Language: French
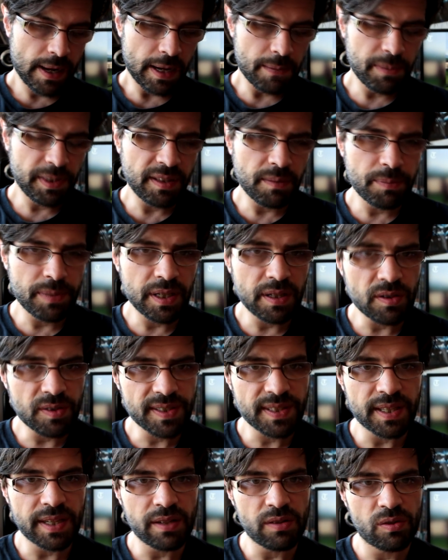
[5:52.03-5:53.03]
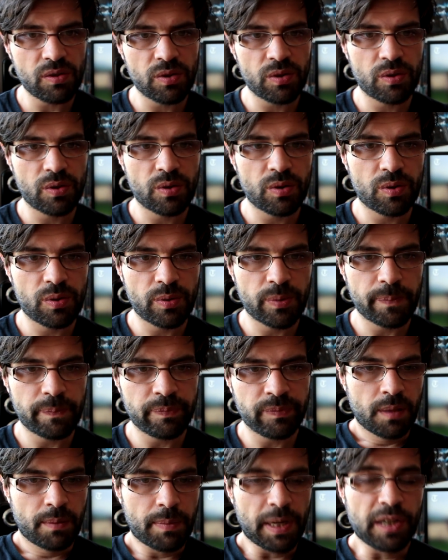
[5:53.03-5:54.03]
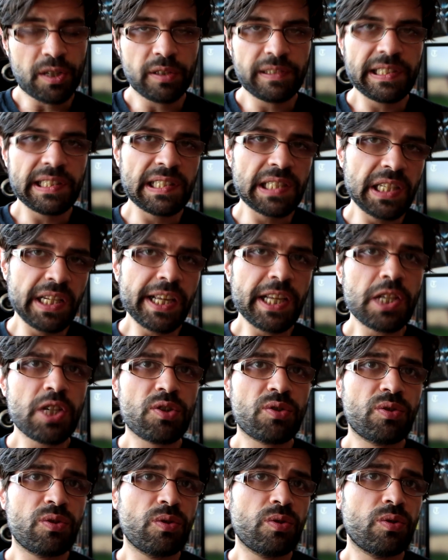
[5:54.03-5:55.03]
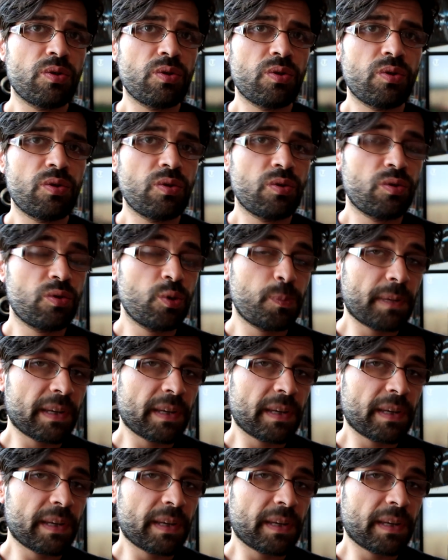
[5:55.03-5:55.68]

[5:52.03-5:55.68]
elle mettait bien en scène le, bah, côté teenage du,